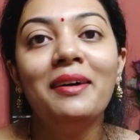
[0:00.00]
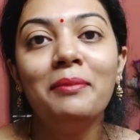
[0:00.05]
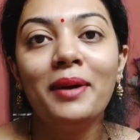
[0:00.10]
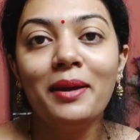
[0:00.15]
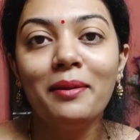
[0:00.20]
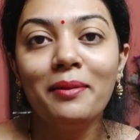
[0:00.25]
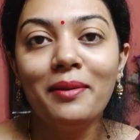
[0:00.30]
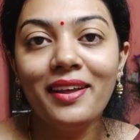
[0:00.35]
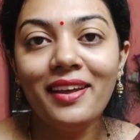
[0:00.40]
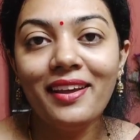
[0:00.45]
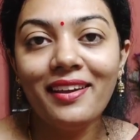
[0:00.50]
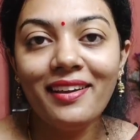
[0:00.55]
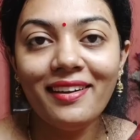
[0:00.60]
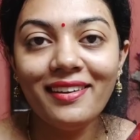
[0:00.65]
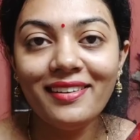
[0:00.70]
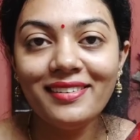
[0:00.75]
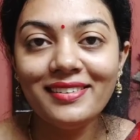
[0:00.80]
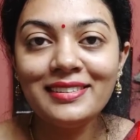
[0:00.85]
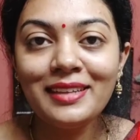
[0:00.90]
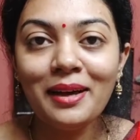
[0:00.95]
बड़े बड़े
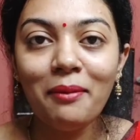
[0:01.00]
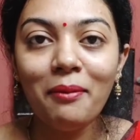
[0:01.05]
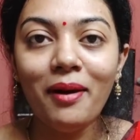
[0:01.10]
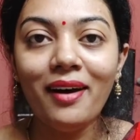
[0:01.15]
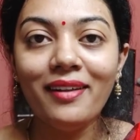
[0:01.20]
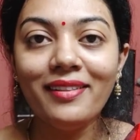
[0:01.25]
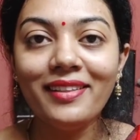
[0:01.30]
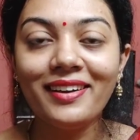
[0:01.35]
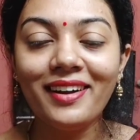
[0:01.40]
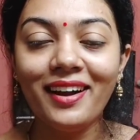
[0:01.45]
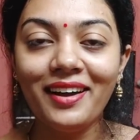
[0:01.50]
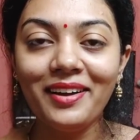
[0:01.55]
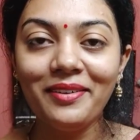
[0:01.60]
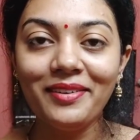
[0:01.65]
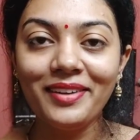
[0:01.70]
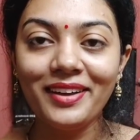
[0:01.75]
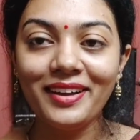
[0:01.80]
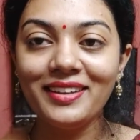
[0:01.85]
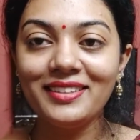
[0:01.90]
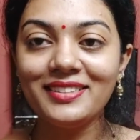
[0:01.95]
सामान दिखा रहे
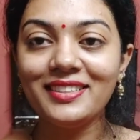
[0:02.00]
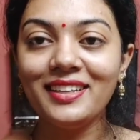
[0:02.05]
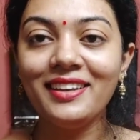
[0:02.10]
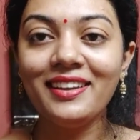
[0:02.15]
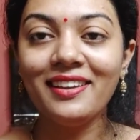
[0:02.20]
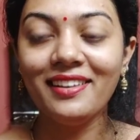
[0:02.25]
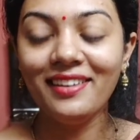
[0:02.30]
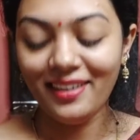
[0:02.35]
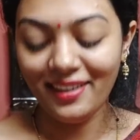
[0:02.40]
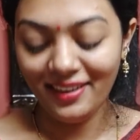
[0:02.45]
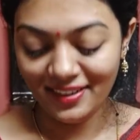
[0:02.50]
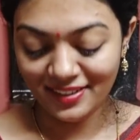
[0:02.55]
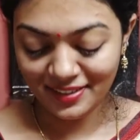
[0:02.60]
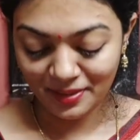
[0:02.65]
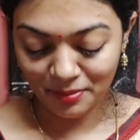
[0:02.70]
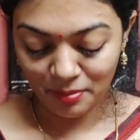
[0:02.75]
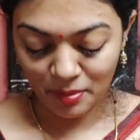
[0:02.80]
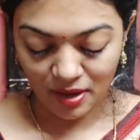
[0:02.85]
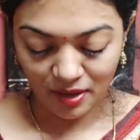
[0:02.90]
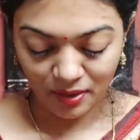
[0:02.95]
होंगे किचन के नए नए
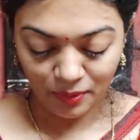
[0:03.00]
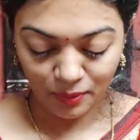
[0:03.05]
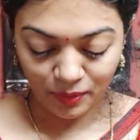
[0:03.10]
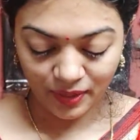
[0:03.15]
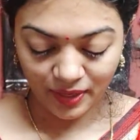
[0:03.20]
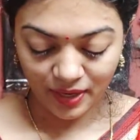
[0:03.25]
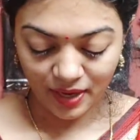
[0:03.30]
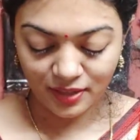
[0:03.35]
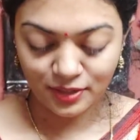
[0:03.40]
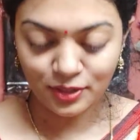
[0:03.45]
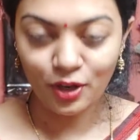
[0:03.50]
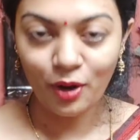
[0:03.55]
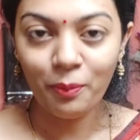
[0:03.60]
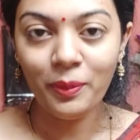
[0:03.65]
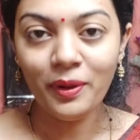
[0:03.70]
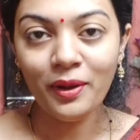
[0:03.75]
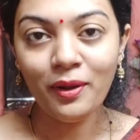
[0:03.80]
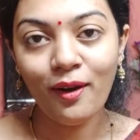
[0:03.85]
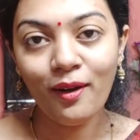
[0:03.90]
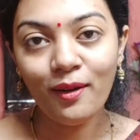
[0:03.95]
सामान हो गया
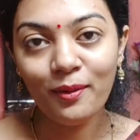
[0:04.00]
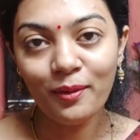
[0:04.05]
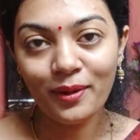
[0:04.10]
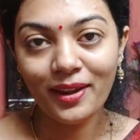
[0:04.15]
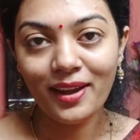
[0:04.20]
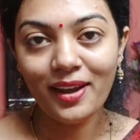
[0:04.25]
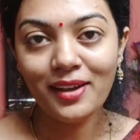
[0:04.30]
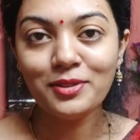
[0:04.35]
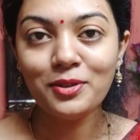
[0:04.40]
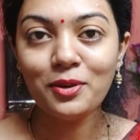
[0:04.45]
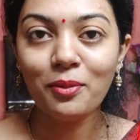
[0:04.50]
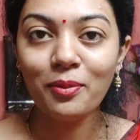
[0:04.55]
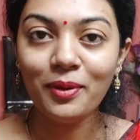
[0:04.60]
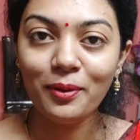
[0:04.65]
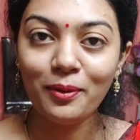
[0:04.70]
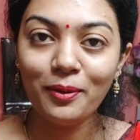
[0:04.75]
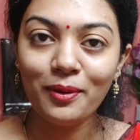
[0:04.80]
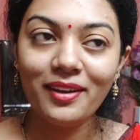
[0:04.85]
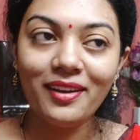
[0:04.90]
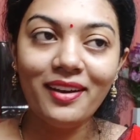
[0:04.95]
शॉपिंग हॉल हो गया जो भी
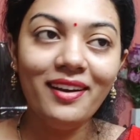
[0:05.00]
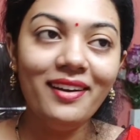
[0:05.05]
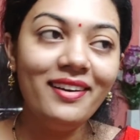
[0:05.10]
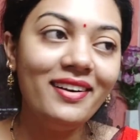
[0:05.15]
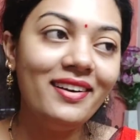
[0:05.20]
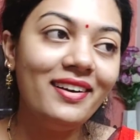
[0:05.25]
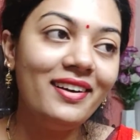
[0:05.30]
हो गया